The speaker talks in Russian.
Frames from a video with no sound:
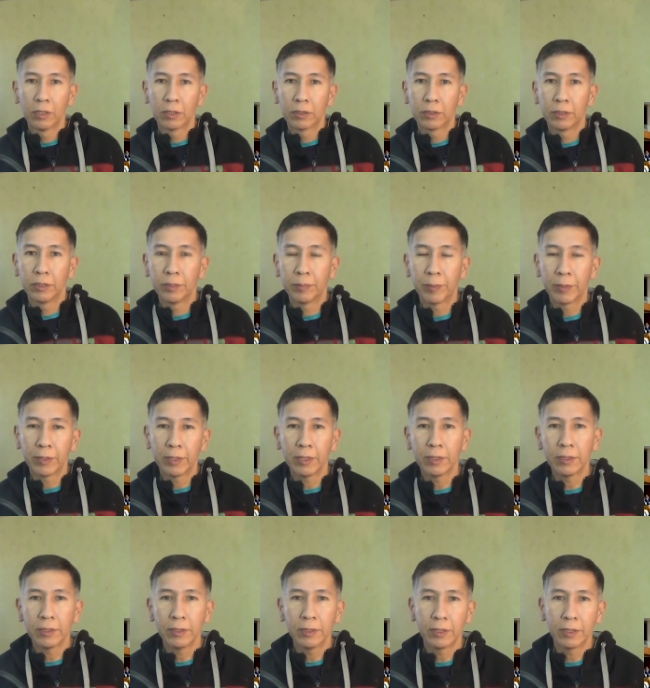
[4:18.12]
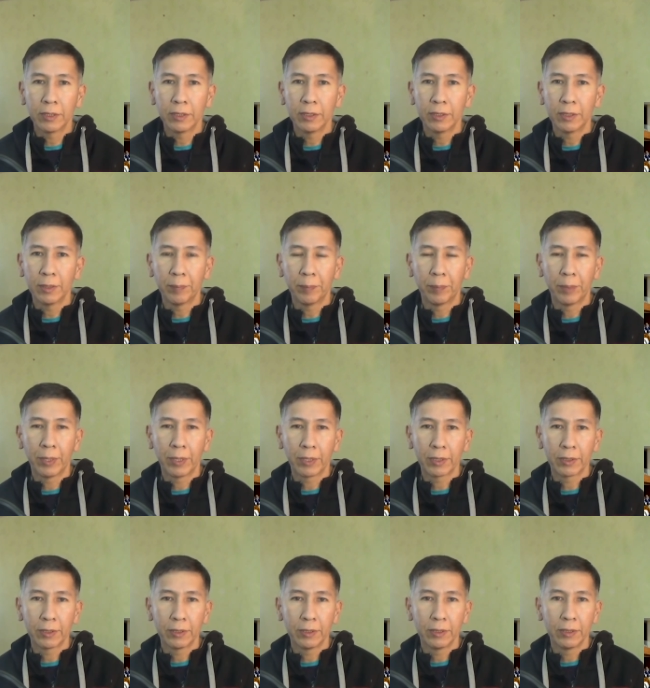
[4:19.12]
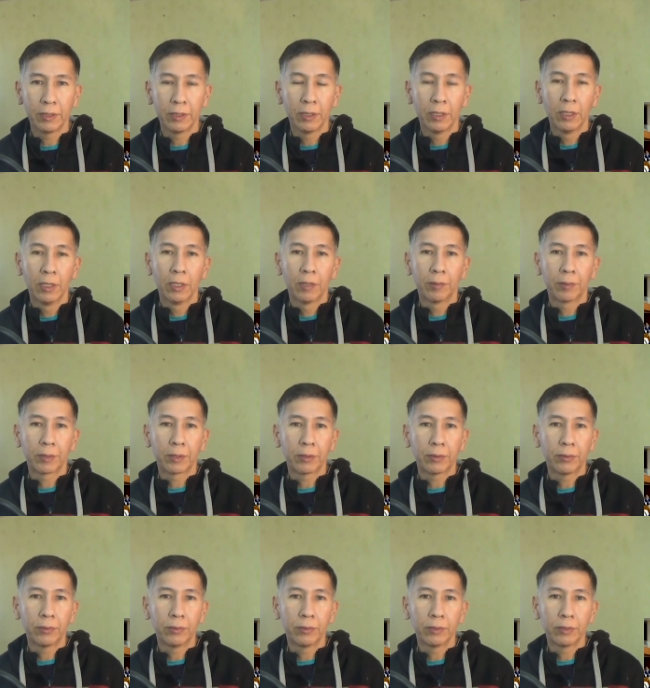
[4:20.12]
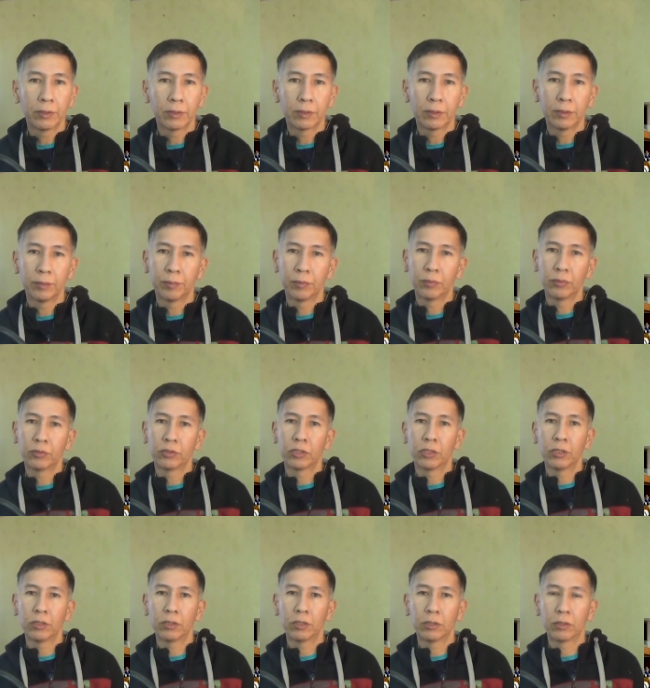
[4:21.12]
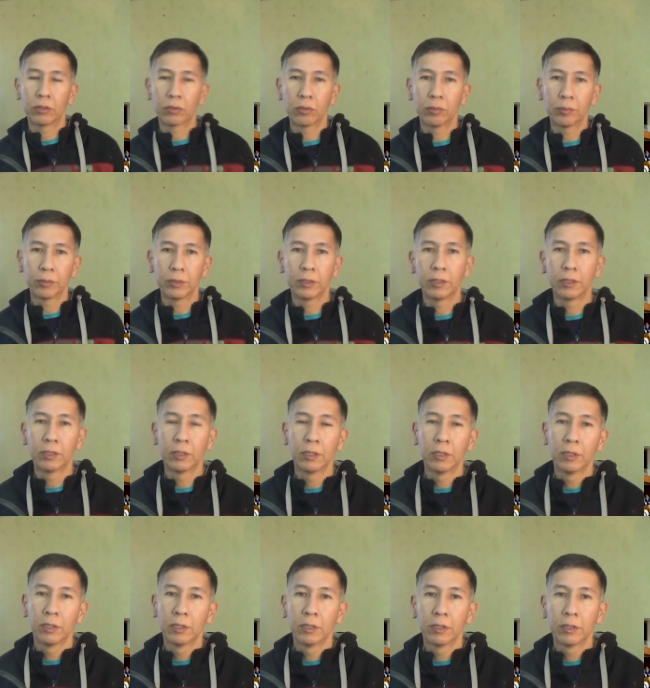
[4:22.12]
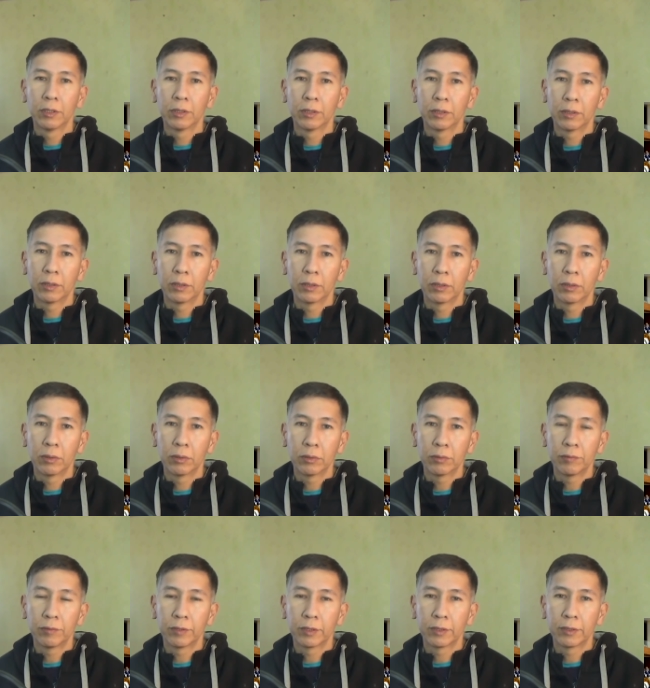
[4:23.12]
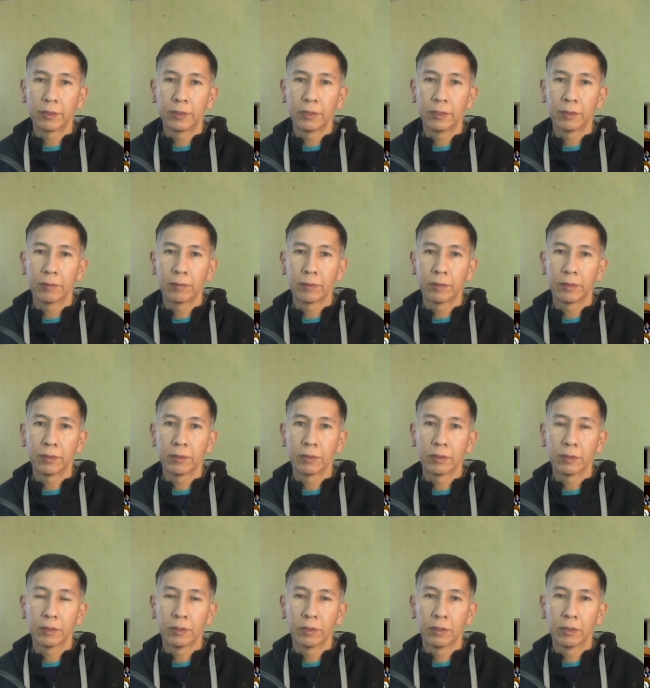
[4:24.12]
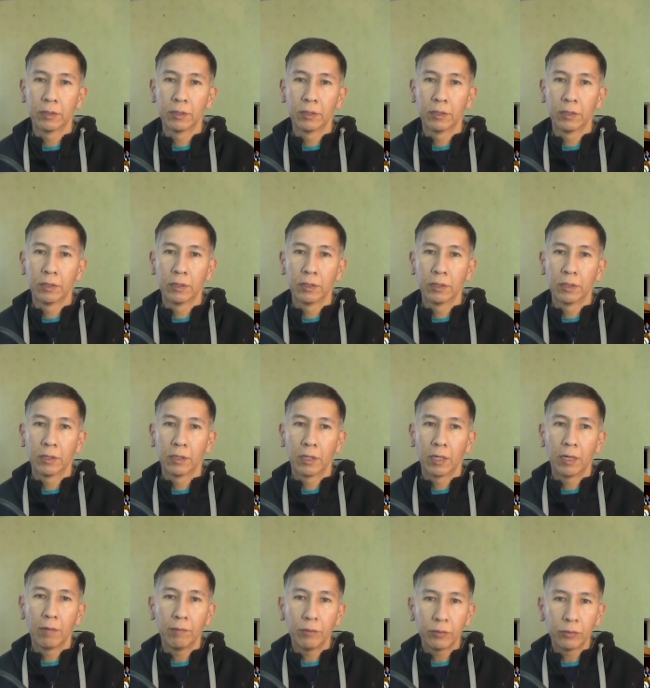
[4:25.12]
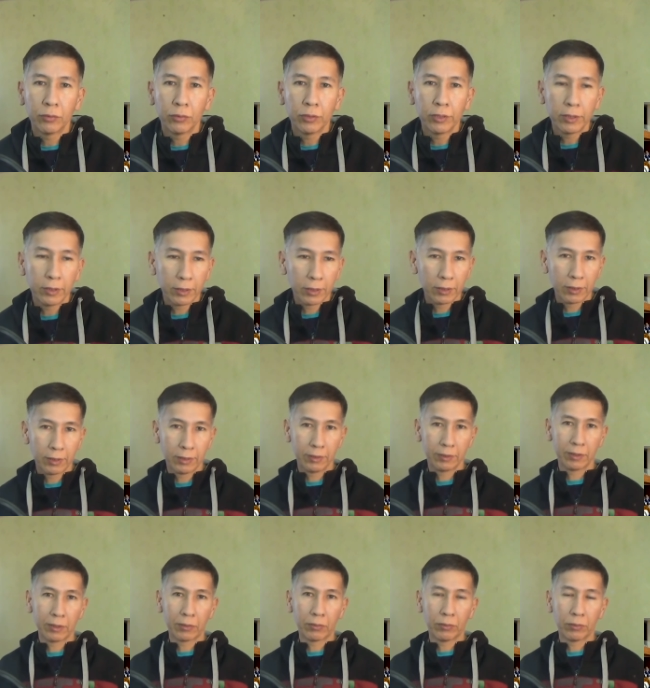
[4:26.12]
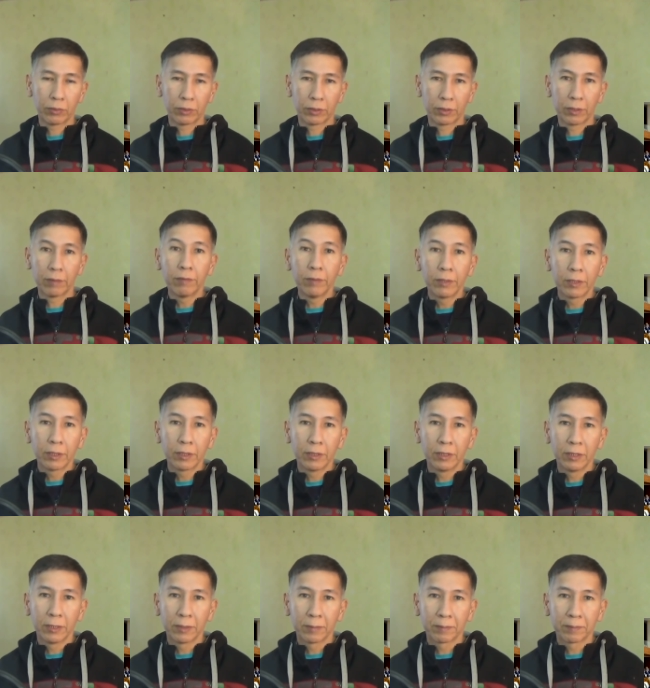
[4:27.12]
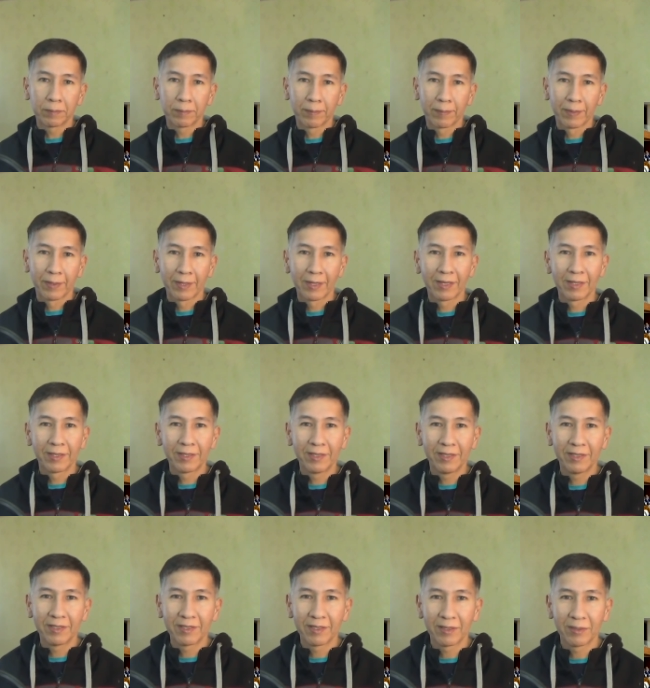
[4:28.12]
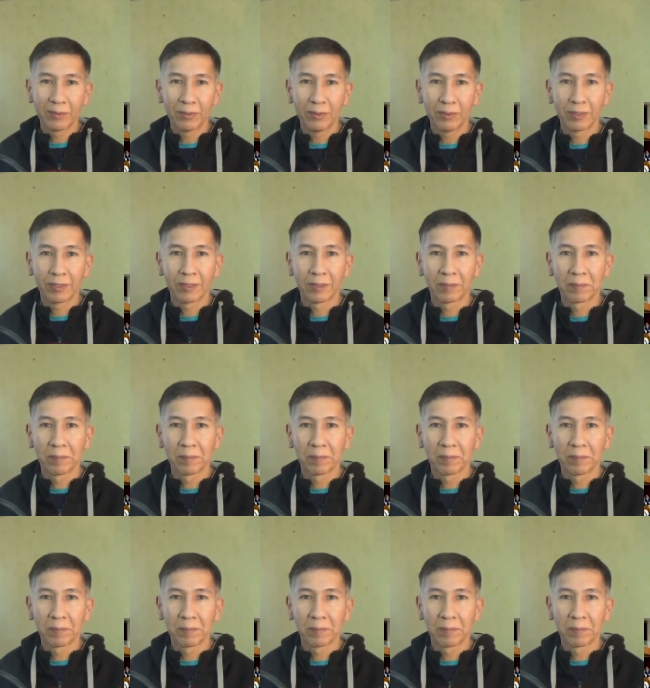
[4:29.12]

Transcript: непонятные какие-то партии проходят, э, получают огромные госфинансирование А в итоге какие законы на выходе? Какие законы?